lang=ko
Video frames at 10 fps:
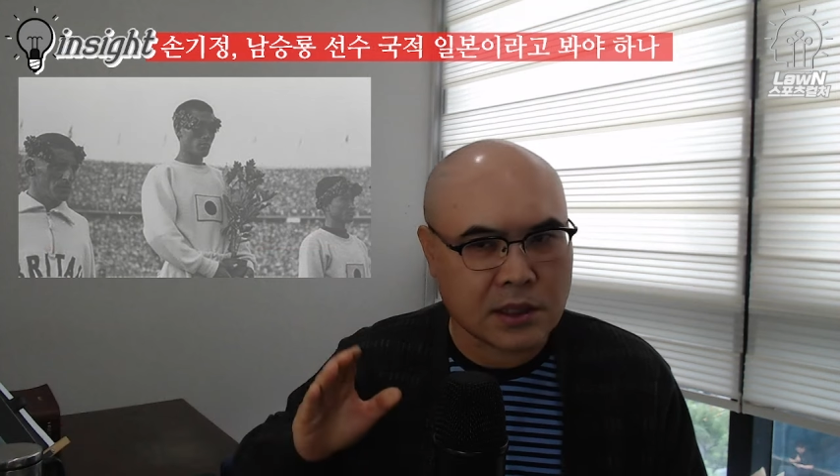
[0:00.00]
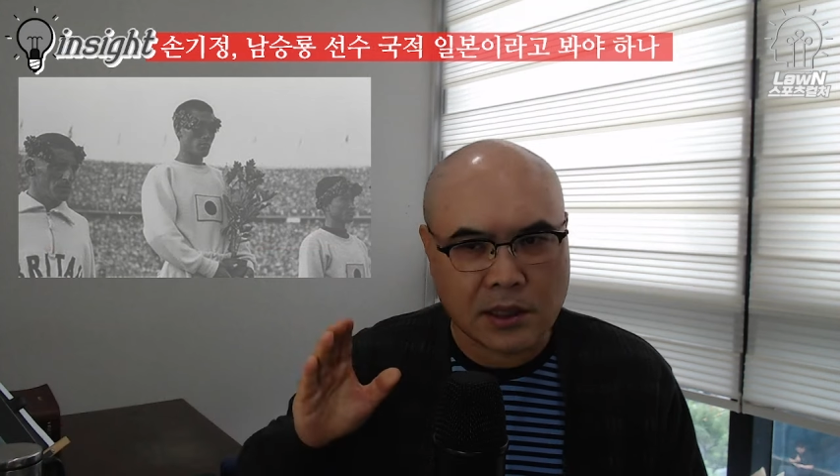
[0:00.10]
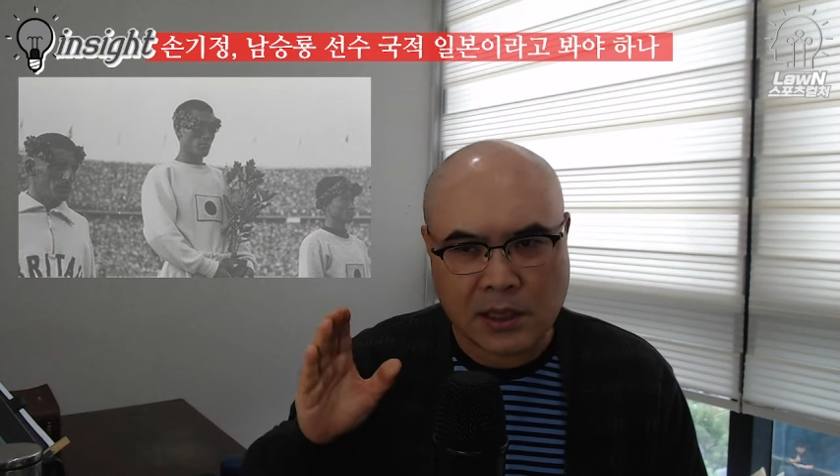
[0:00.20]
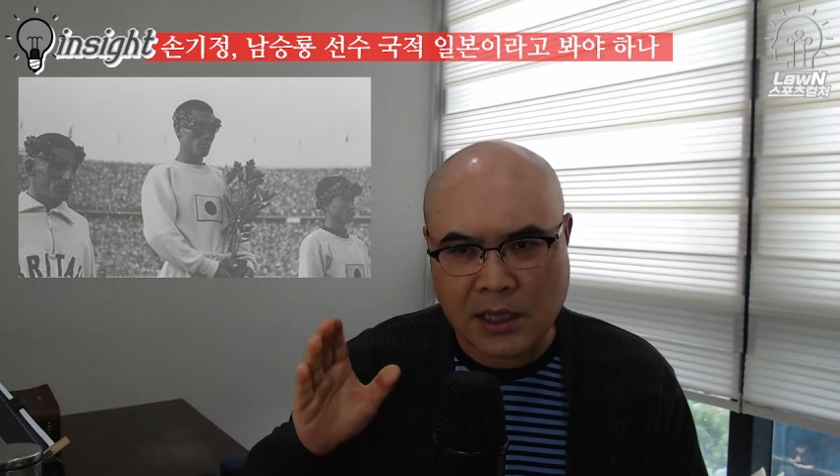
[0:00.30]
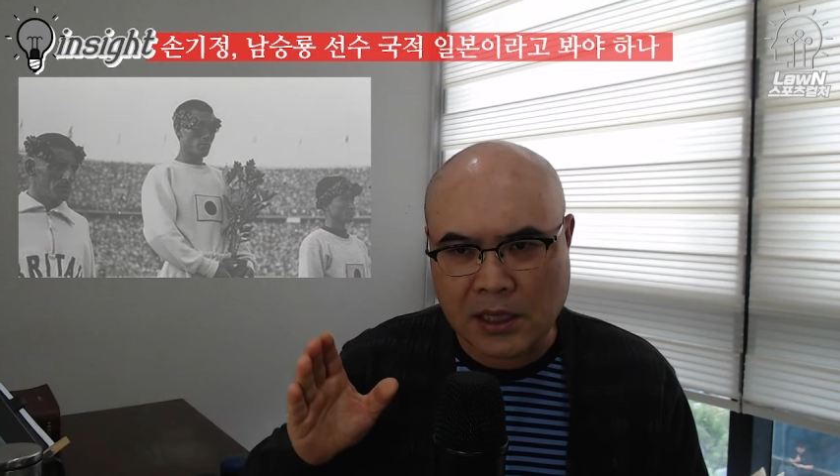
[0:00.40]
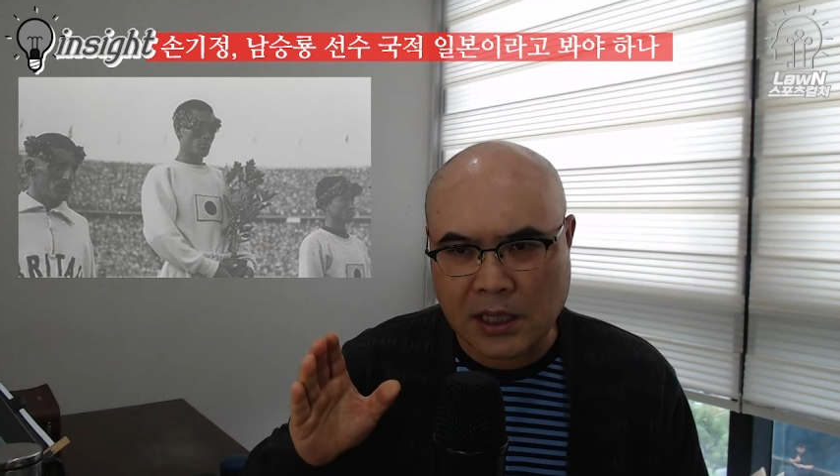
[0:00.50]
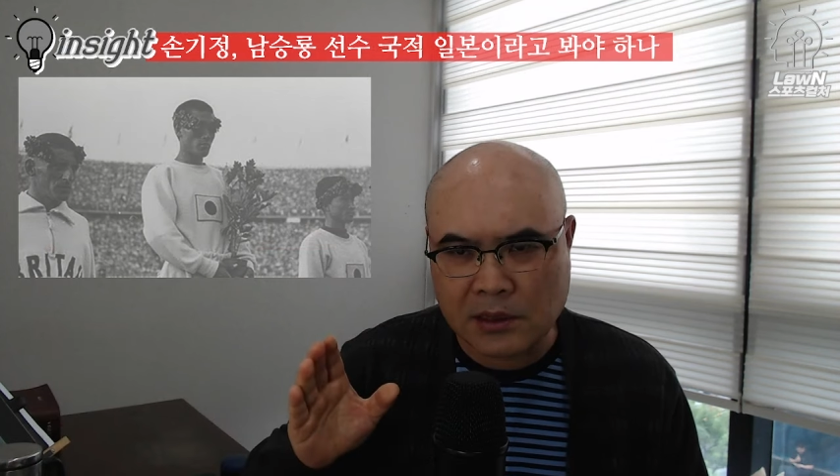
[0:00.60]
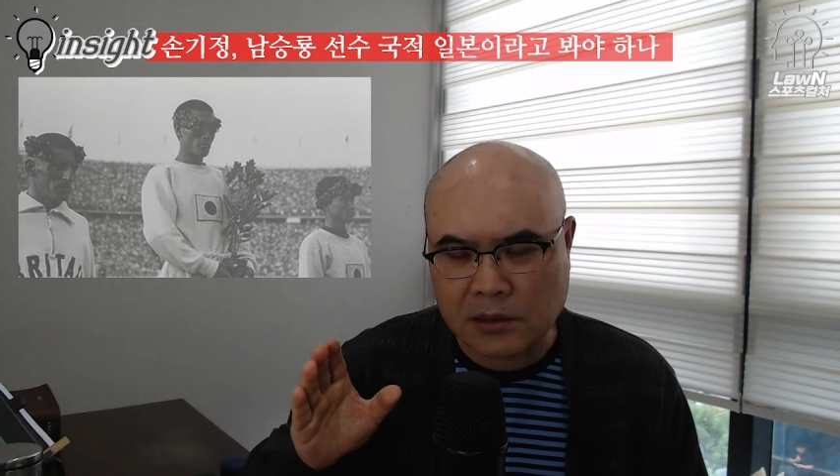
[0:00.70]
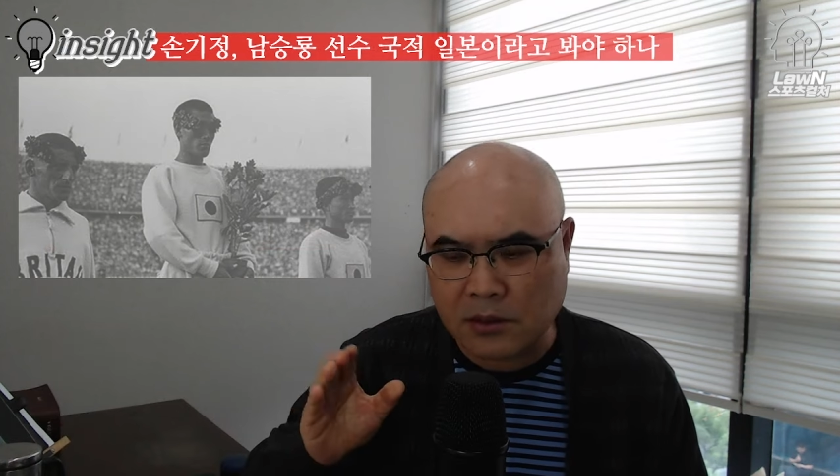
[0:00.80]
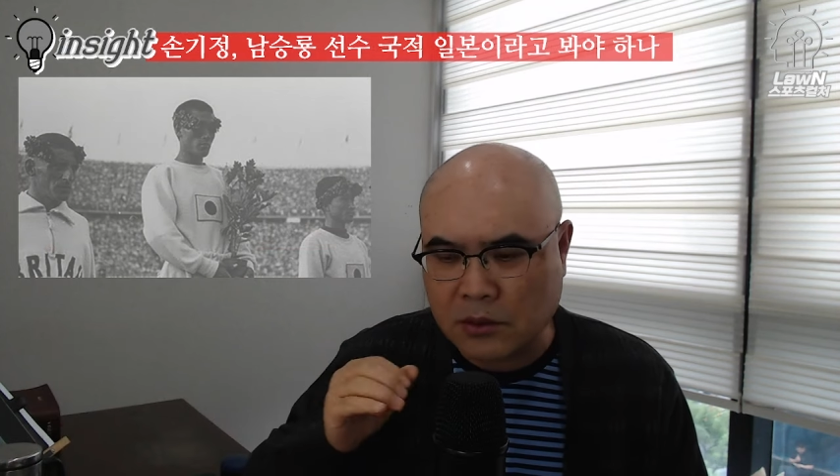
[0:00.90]

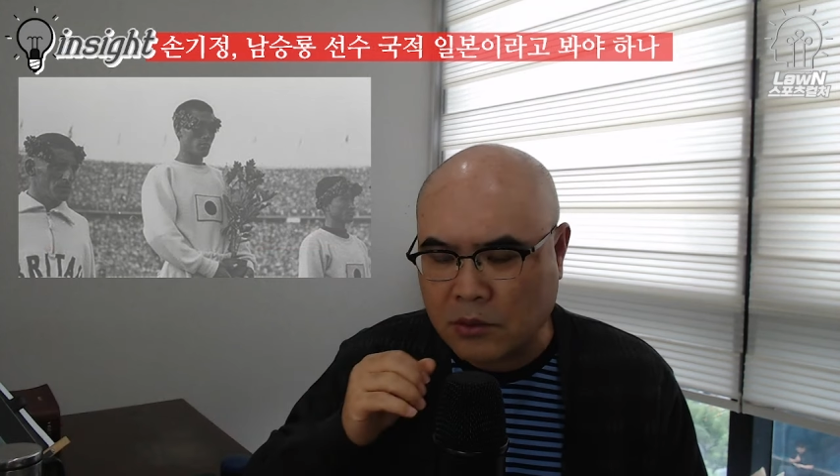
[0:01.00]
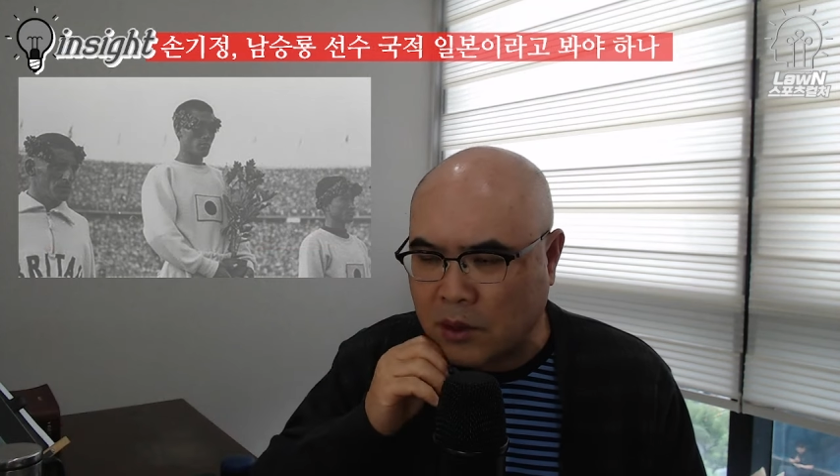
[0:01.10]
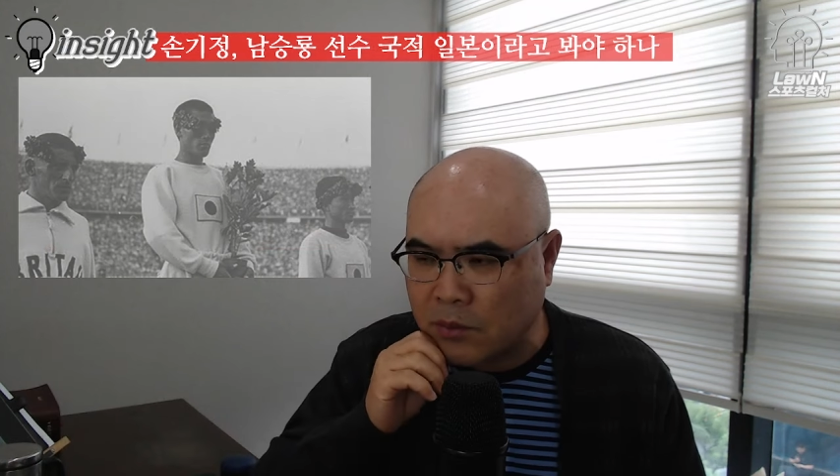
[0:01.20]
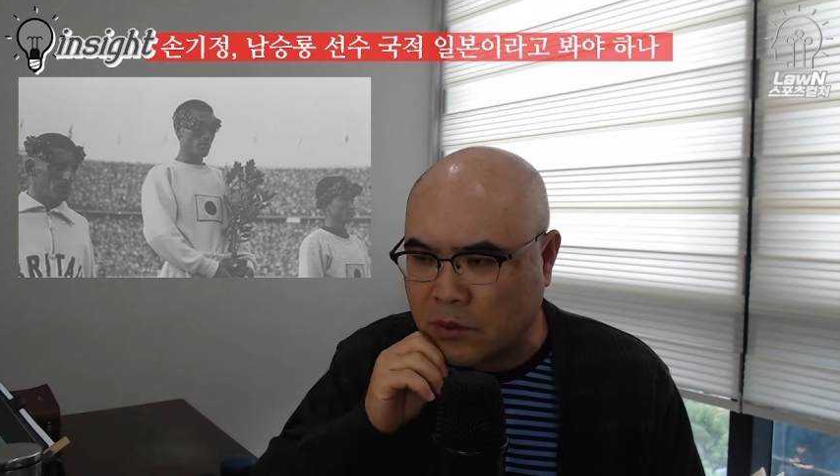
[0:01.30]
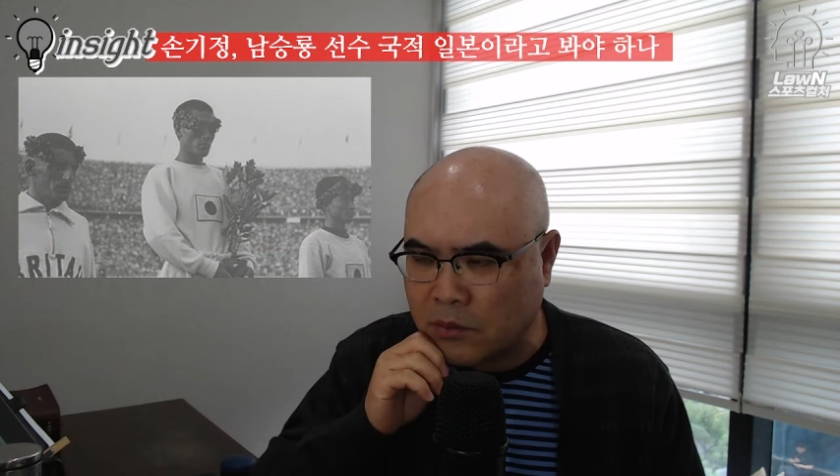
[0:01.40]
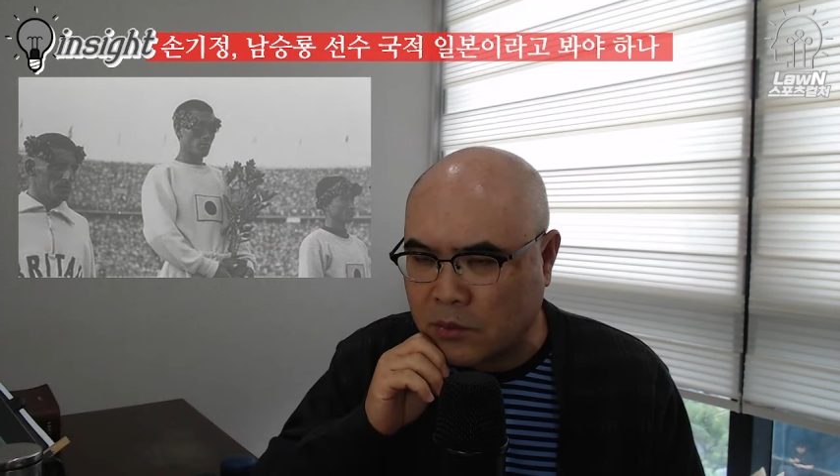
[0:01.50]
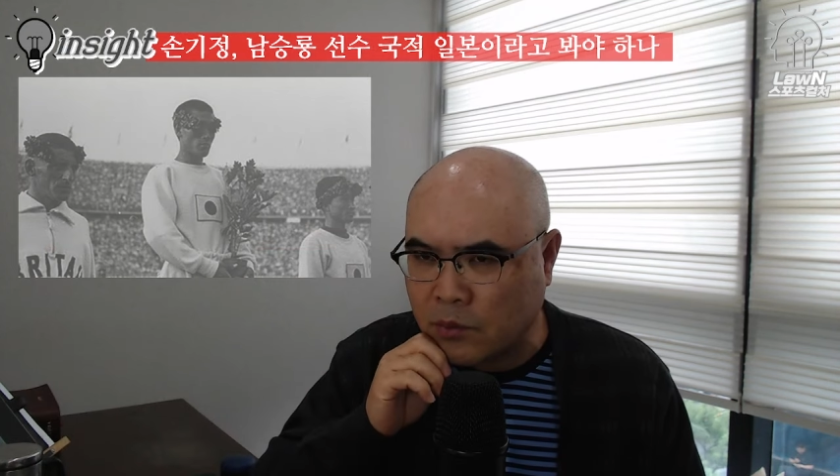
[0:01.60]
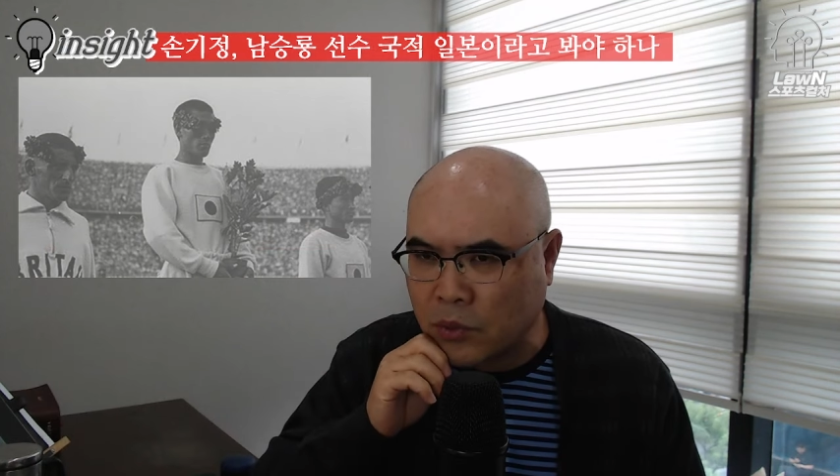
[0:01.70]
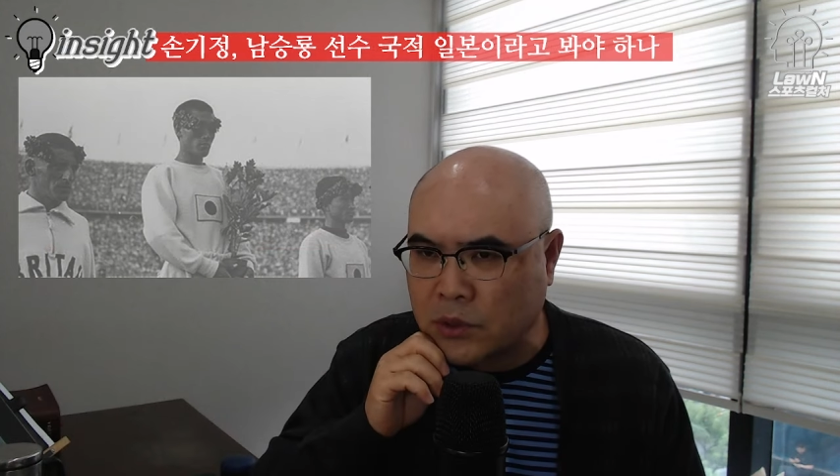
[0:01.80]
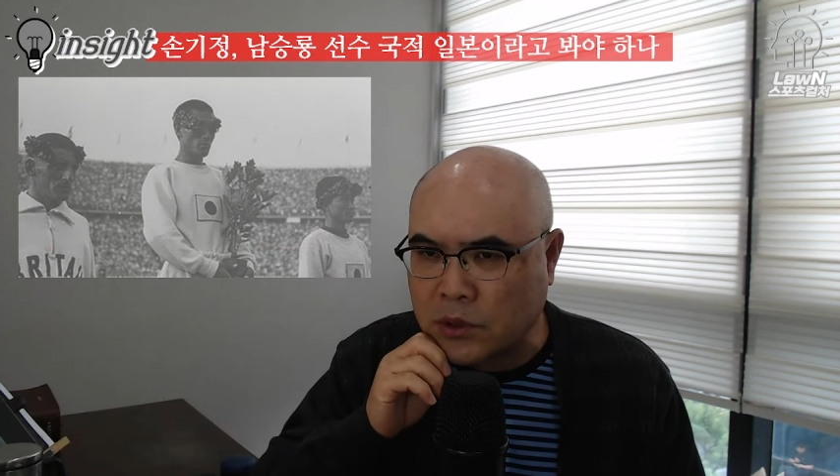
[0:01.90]
이야기하는 거 꼭 한번
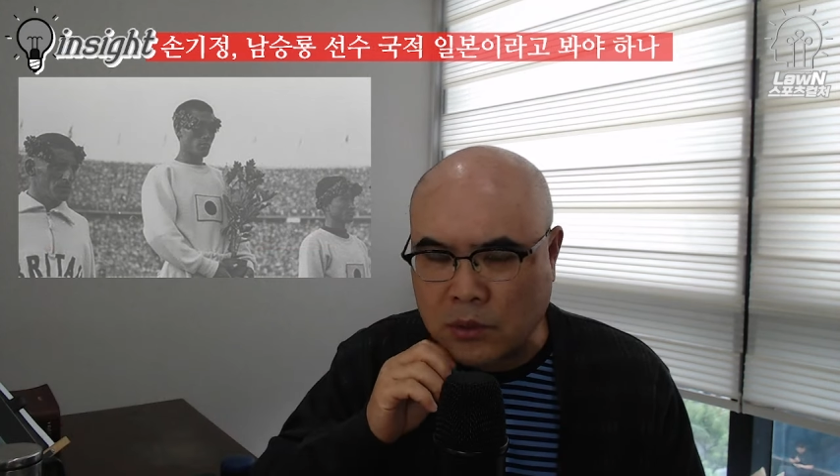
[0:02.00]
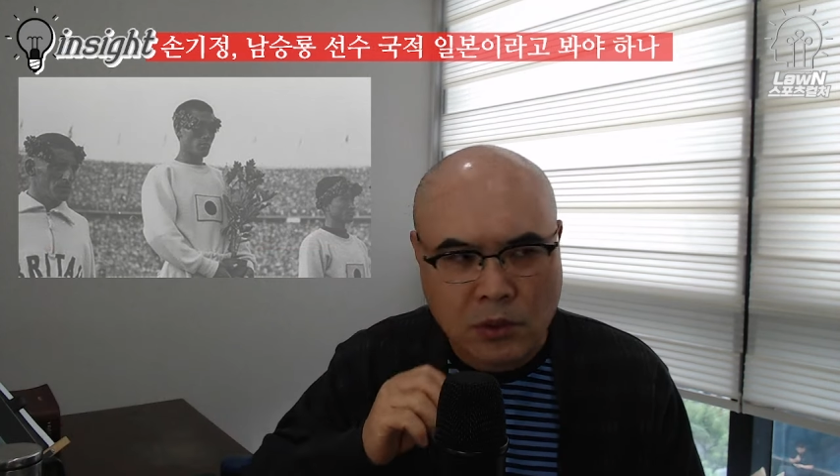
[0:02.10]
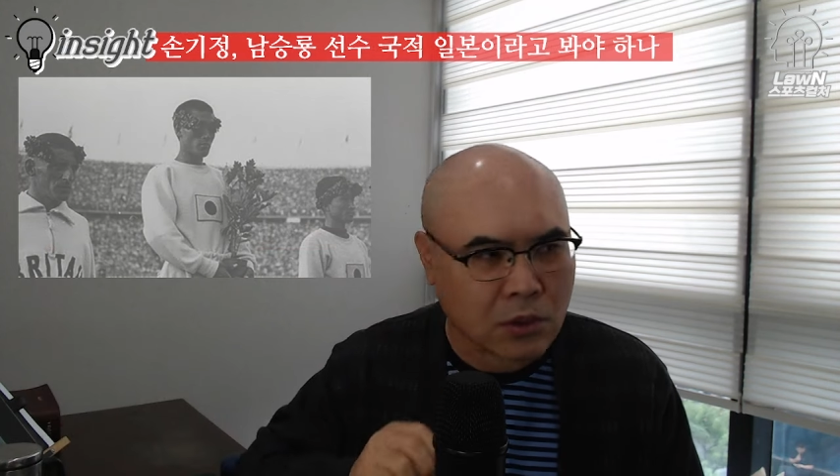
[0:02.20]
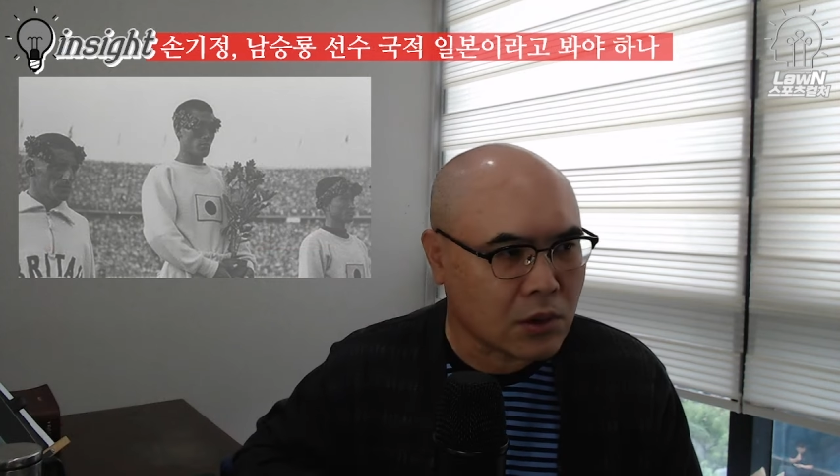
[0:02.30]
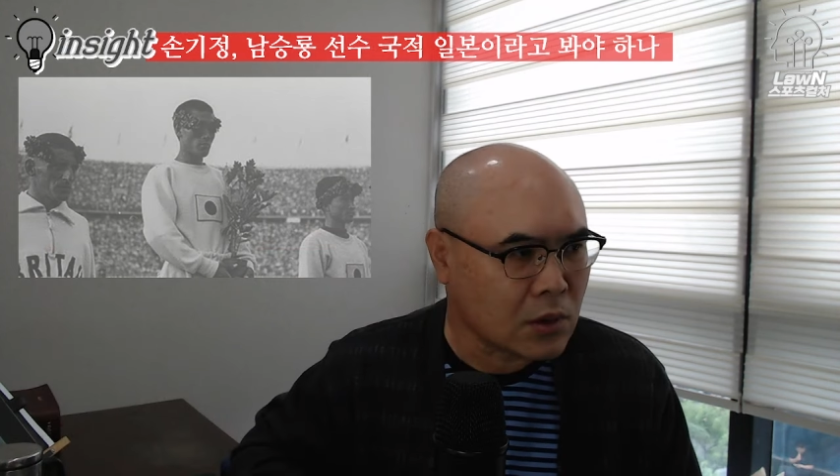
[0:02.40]
보시고